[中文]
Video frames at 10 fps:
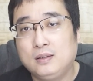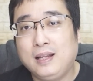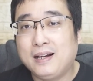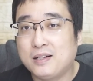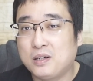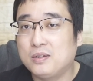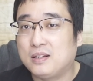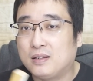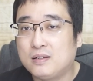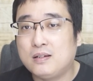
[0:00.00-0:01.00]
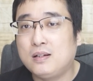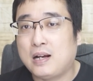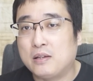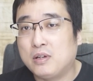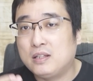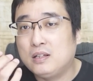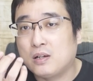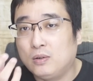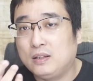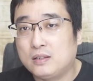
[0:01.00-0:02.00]
那个时候你的知识产权，你
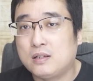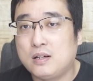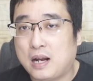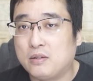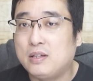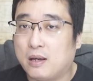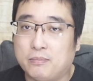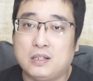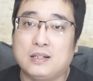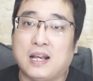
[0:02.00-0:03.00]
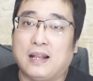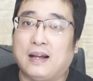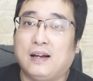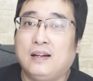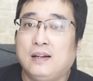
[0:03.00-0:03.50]
手里的知识产权也不值钱了，